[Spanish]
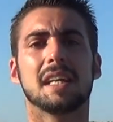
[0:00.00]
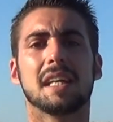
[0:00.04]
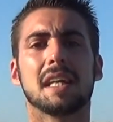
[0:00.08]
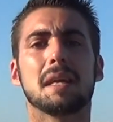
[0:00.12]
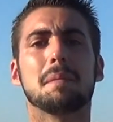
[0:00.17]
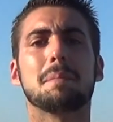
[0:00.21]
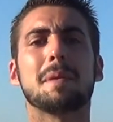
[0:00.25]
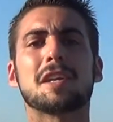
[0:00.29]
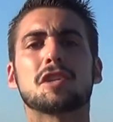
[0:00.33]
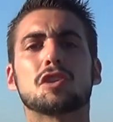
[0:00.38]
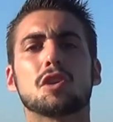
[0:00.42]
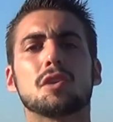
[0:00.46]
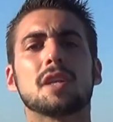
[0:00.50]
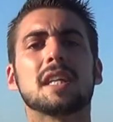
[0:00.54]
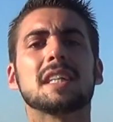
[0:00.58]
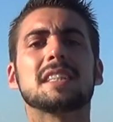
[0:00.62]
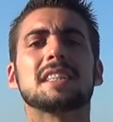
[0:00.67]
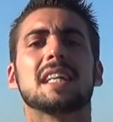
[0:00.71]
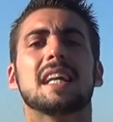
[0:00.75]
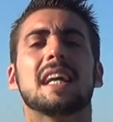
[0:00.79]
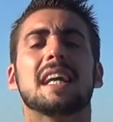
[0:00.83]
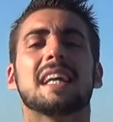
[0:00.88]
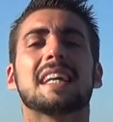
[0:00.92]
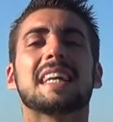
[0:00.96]
y
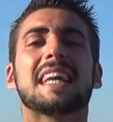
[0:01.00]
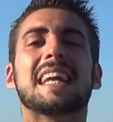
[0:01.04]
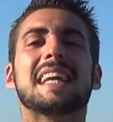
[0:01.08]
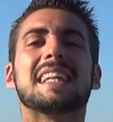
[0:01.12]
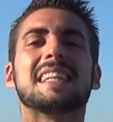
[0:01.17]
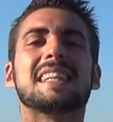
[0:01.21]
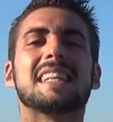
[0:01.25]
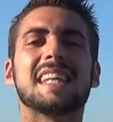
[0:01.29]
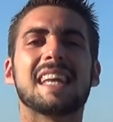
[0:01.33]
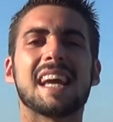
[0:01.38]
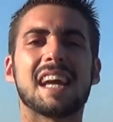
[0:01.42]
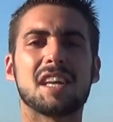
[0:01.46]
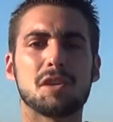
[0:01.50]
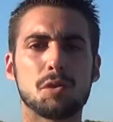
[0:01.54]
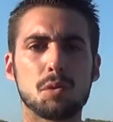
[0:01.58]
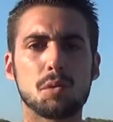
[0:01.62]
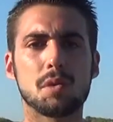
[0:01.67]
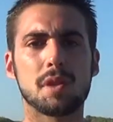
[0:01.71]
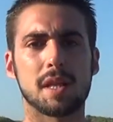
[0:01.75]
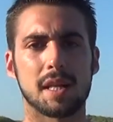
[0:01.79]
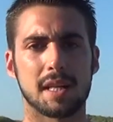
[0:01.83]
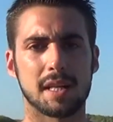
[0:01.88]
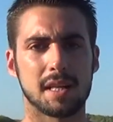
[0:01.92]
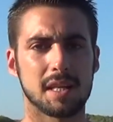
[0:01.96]
personas que te
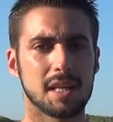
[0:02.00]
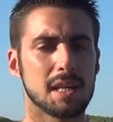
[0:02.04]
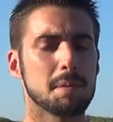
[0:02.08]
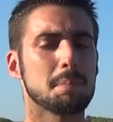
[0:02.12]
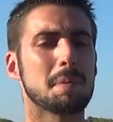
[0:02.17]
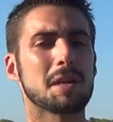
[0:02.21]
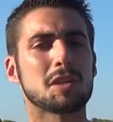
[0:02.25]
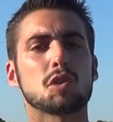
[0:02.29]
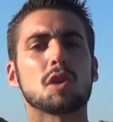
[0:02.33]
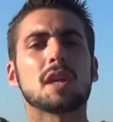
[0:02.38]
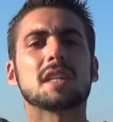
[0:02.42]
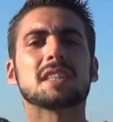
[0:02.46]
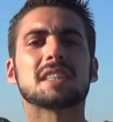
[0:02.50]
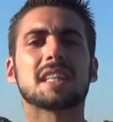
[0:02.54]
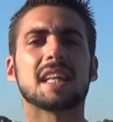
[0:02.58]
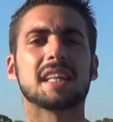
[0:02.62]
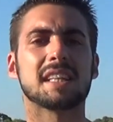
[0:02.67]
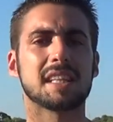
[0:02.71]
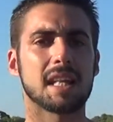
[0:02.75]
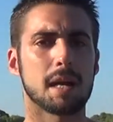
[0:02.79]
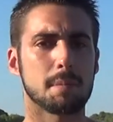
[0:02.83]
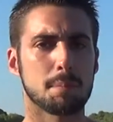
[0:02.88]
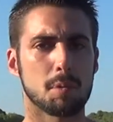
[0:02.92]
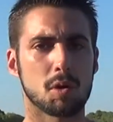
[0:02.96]
ayuden y personas
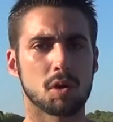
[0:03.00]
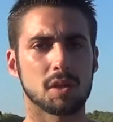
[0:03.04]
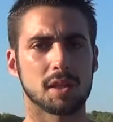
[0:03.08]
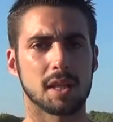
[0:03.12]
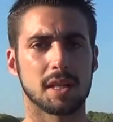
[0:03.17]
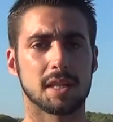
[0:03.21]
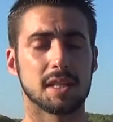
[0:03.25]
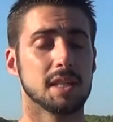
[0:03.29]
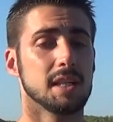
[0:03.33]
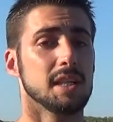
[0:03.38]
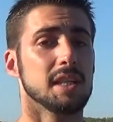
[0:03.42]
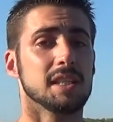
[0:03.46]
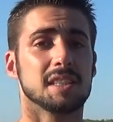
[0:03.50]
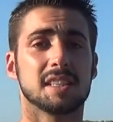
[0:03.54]
que te aporten.